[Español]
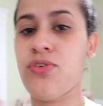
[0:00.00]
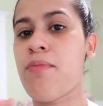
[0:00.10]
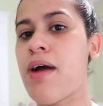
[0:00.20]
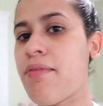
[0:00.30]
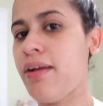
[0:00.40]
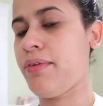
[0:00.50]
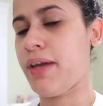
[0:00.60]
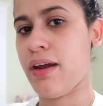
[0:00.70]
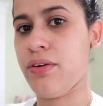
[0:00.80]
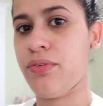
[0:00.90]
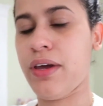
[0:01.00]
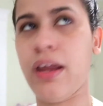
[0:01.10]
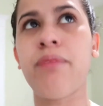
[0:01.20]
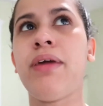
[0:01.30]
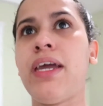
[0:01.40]
Y yo amaba el verano.
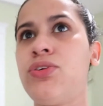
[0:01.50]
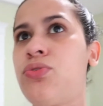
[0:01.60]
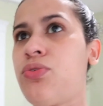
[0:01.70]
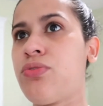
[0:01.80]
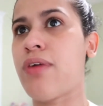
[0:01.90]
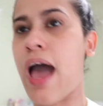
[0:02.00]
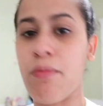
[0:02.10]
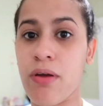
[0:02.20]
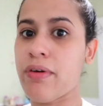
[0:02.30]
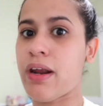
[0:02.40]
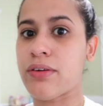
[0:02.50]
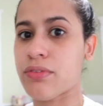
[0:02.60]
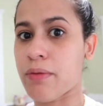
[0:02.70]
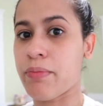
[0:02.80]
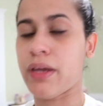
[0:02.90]
Créanme que yo amo el
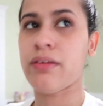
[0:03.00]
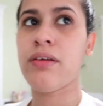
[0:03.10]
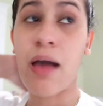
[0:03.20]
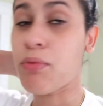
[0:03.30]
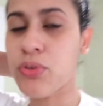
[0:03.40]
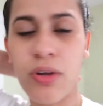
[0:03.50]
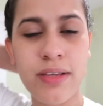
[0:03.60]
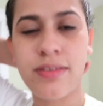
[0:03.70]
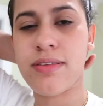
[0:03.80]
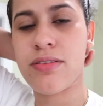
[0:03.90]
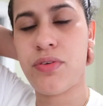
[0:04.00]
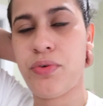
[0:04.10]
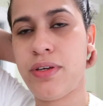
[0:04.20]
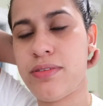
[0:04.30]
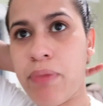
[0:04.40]
verano también. Amo todas las
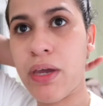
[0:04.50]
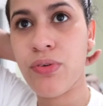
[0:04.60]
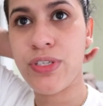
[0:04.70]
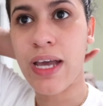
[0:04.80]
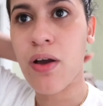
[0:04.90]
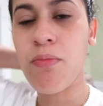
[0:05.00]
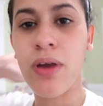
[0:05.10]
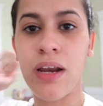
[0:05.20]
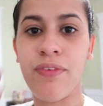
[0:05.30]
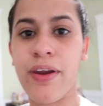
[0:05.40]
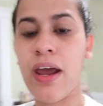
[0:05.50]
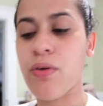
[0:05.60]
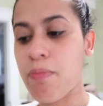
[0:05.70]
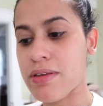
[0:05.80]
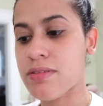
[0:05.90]
estaciones. Pero ya como que el
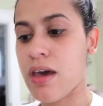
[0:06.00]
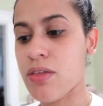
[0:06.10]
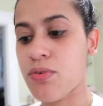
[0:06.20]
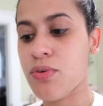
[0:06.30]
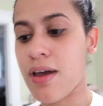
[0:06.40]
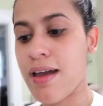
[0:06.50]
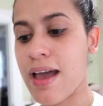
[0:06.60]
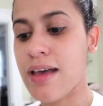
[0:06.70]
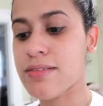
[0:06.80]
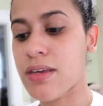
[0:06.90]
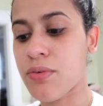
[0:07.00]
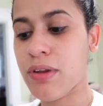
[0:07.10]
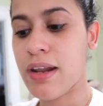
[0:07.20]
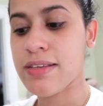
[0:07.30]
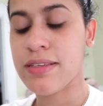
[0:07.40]
verano ha pasado a ser una
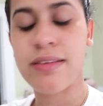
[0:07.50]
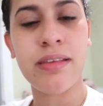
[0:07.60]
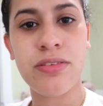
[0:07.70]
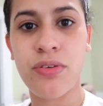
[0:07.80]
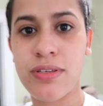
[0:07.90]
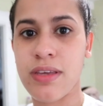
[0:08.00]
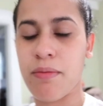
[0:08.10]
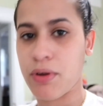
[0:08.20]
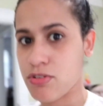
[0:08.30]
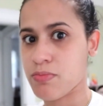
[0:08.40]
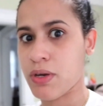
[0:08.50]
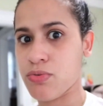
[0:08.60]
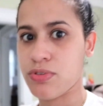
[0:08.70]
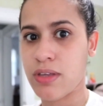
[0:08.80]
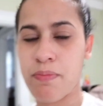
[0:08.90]
de las estaciones que menos me
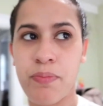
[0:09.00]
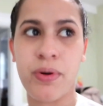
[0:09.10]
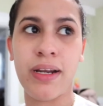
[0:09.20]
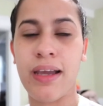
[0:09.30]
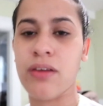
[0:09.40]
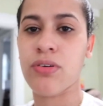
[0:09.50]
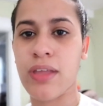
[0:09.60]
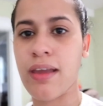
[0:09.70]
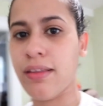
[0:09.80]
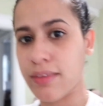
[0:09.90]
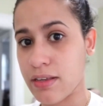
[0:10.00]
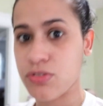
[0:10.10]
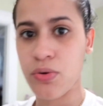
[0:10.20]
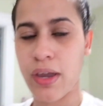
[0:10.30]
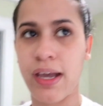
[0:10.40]
gusta por el calor tan
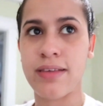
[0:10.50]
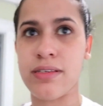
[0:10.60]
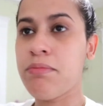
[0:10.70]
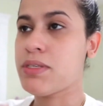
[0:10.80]
intenso que hace.